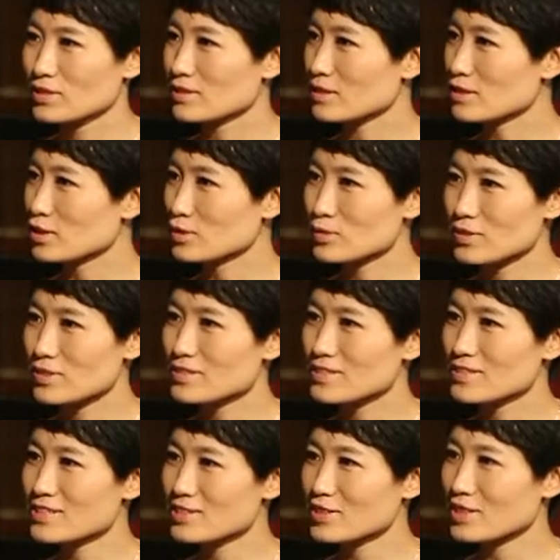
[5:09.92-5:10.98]
啊，这最小科学
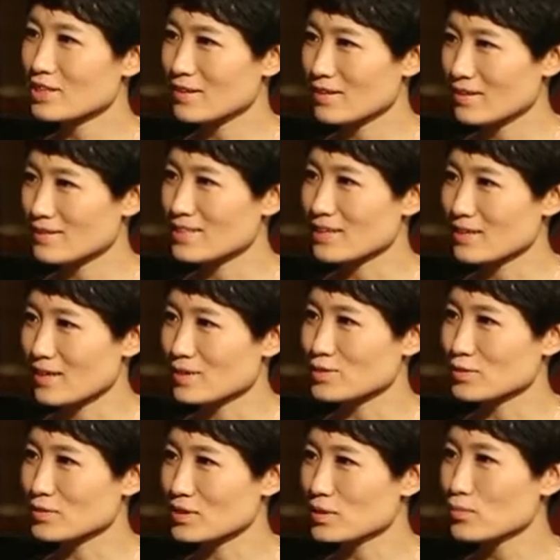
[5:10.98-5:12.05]
知识您也在
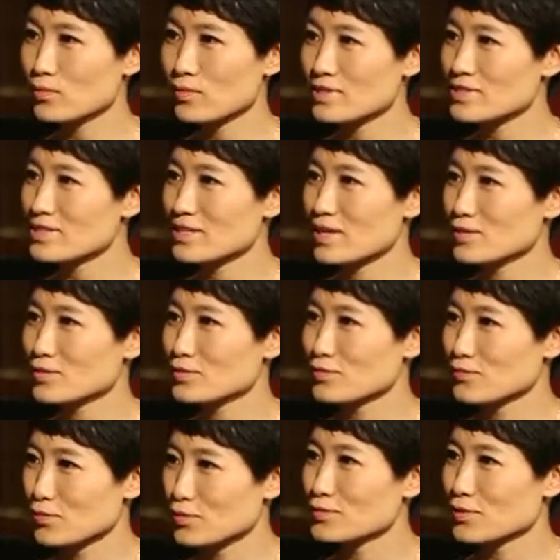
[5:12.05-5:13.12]
研究，您不光是研究。啊
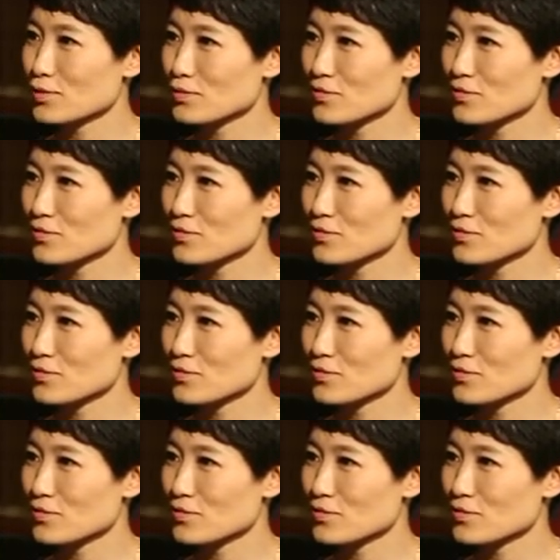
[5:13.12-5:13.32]
不，这